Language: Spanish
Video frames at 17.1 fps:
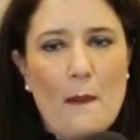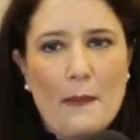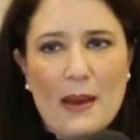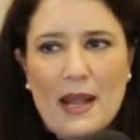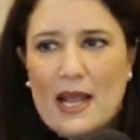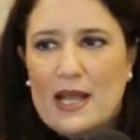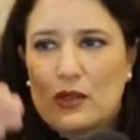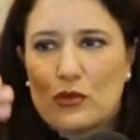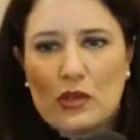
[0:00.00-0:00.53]

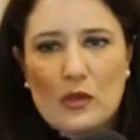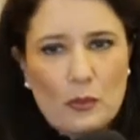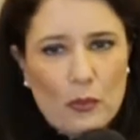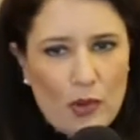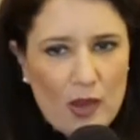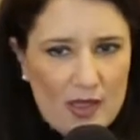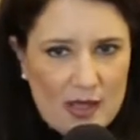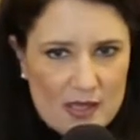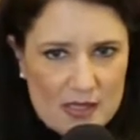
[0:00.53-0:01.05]
para que tú te
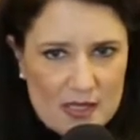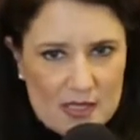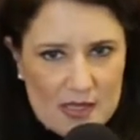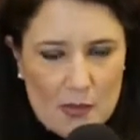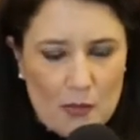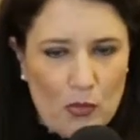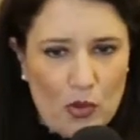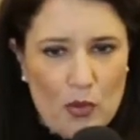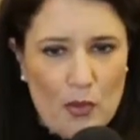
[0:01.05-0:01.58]
puedas
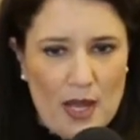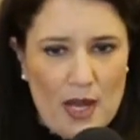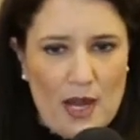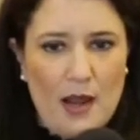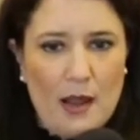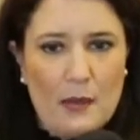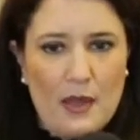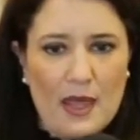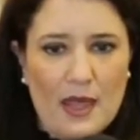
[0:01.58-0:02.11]
desenvolver
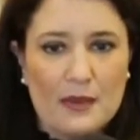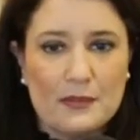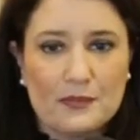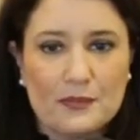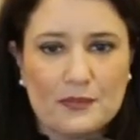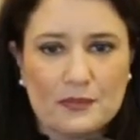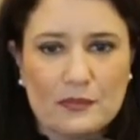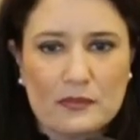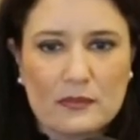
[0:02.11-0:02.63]
en la vida.
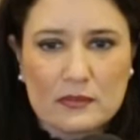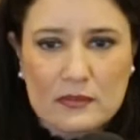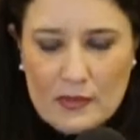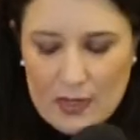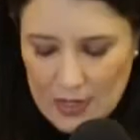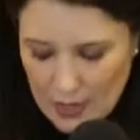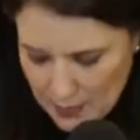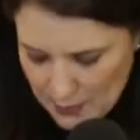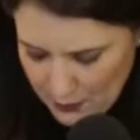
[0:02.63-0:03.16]

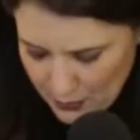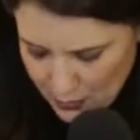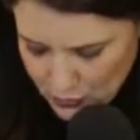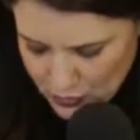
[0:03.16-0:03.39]
Pero